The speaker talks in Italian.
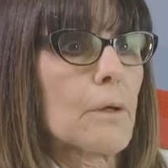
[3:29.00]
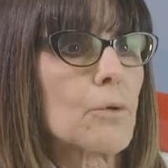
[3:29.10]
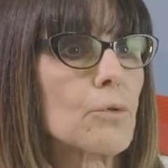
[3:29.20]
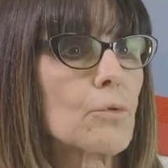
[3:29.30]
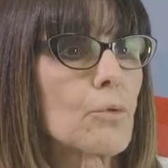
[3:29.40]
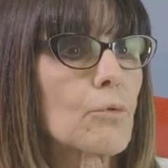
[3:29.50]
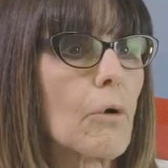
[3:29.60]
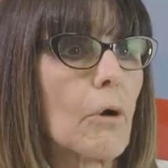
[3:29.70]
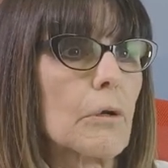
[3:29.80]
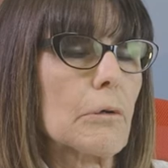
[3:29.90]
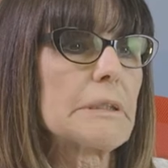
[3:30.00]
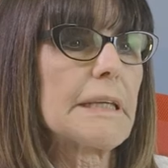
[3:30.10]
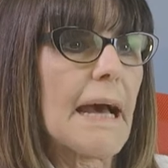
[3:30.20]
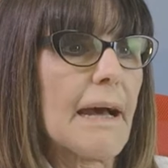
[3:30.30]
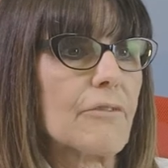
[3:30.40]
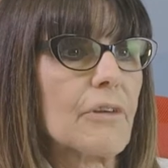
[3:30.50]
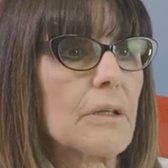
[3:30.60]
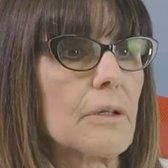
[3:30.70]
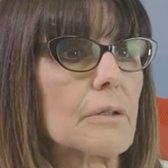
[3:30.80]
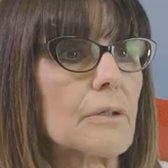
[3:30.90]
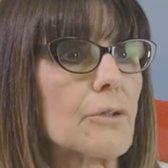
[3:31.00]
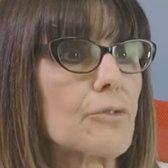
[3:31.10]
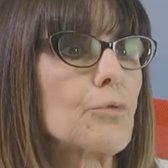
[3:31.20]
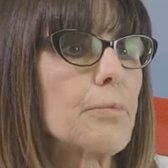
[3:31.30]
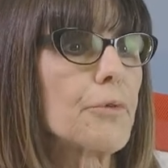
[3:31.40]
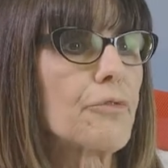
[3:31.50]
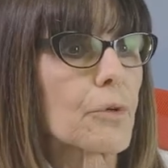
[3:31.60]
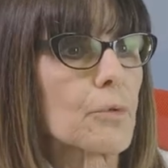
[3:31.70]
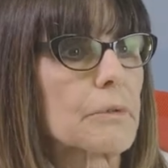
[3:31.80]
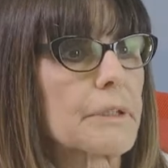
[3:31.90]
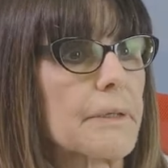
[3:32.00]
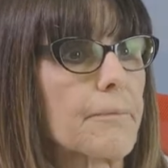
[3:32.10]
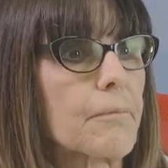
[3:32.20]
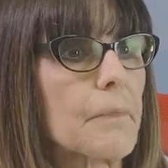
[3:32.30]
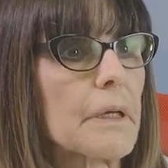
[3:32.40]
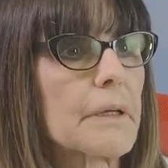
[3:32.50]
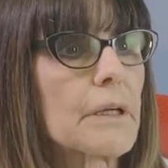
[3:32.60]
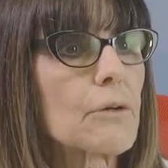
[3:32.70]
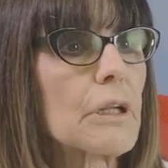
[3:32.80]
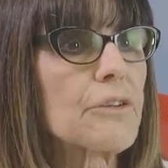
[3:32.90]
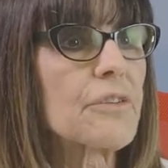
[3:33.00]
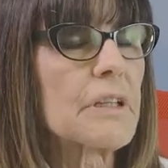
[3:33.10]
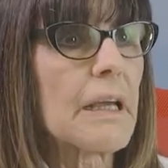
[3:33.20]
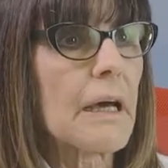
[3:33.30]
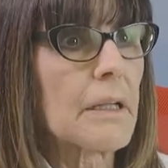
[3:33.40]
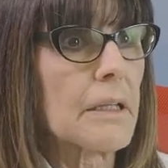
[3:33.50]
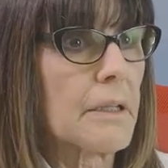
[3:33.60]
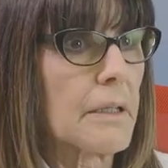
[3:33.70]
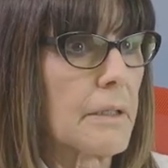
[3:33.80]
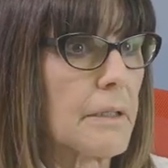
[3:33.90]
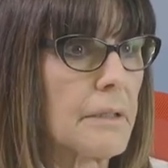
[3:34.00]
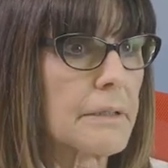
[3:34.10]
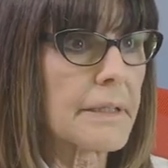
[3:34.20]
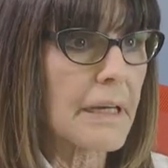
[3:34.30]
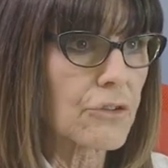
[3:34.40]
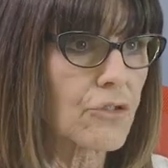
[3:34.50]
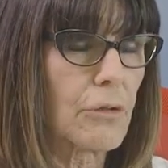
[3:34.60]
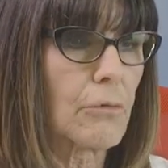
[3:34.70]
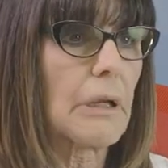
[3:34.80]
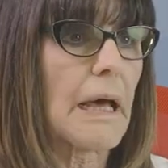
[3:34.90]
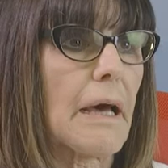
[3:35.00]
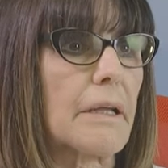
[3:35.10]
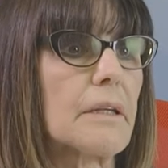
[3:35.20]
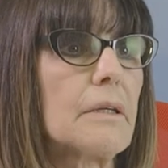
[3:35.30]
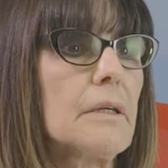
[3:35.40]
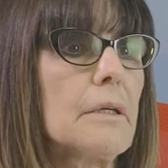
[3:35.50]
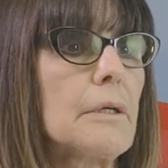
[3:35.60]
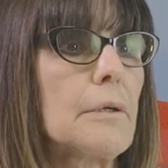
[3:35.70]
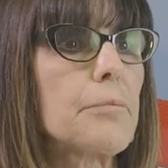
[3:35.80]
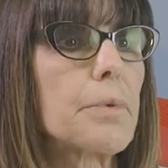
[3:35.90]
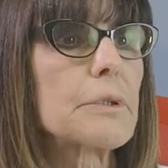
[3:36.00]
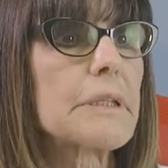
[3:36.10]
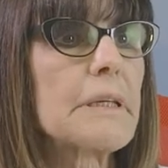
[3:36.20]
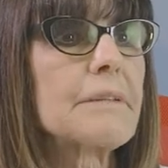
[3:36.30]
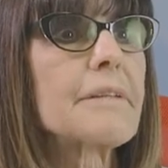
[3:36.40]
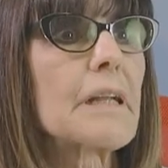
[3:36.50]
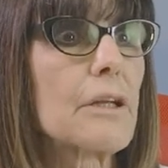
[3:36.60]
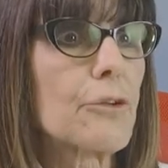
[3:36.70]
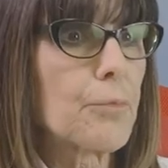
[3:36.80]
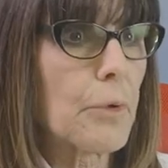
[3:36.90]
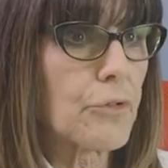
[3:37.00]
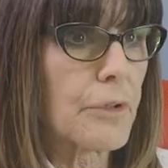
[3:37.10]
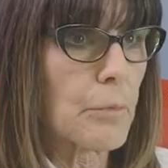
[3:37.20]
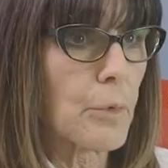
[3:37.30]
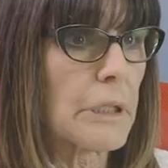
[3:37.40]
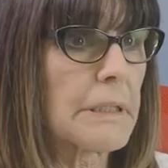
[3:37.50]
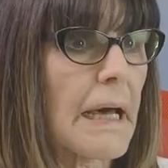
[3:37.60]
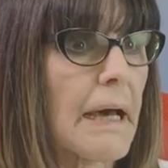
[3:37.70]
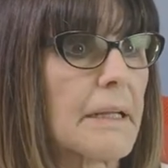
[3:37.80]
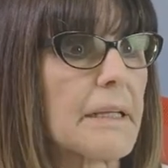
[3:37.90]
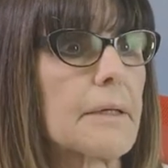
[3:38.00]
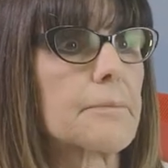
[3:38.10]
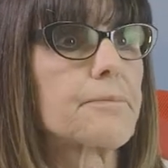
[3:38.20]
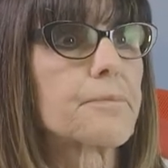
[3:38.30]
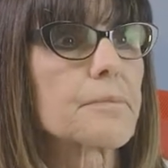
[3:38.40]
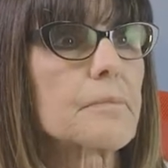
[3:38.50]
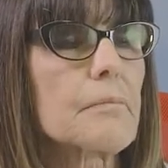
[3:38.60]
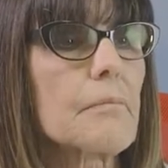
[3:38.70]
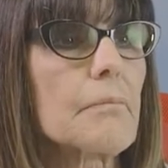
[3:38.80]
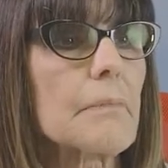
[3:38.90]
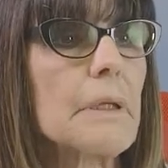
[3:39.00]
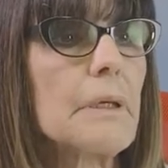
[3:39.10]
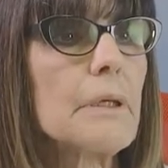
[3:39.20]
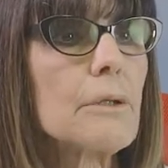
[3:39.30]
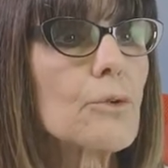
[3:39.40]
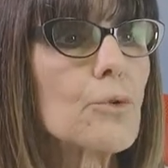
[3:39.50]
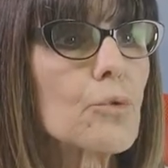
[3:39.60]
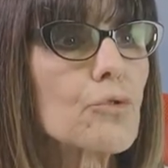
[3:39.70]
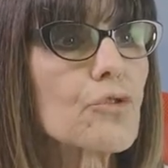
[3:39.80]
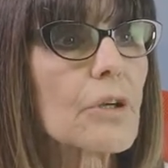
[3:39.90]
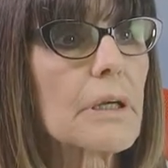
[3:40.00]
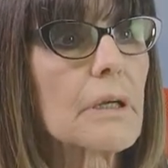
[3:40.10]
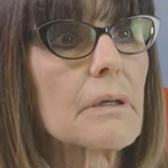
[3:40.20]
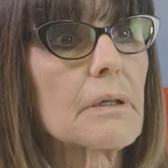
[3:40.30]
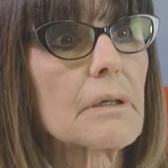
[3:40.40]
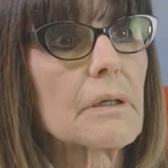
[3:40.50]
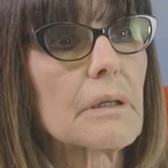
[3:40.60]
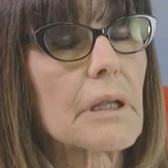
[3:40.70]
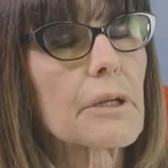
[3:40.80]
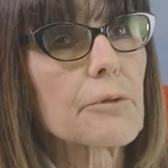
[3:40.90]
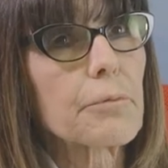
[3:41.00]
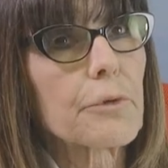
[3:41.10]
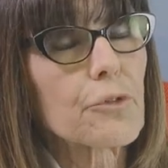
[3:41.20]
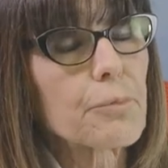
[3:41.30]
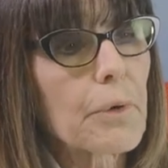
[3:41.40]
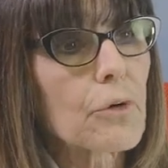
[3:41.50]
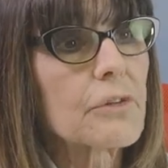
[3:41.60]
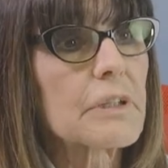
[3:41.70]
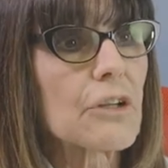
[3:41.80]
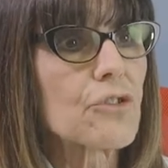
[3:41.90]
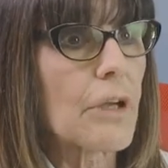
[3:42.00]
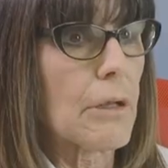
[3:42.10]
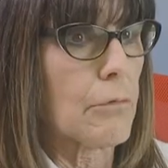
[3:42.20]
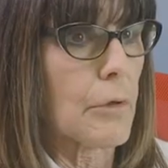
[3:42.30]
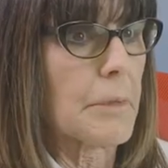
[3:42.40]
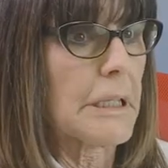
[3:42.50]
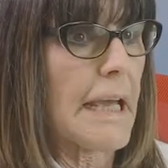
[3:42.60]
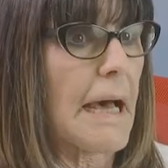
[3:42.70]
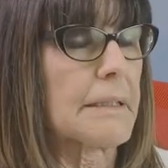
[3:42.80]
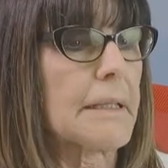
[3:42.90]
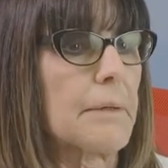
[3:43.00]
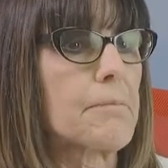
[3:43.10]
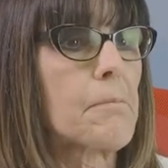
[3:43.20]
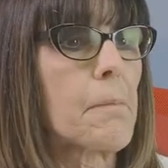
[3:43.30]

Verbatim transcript: con un ruolo chiave eh, su più fronti. Regola i segnali intracellulari, potenzia la risposta immunitaria, induce eh, la risposta cellulomediata.